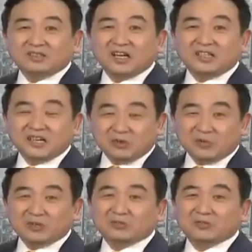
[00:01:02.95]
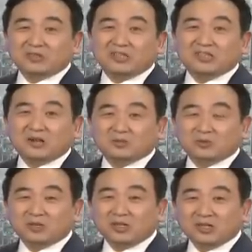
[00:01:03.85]
那也有朋友就提
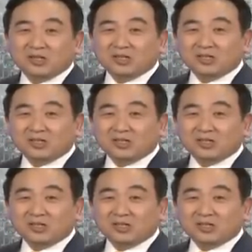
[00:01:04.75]
到说，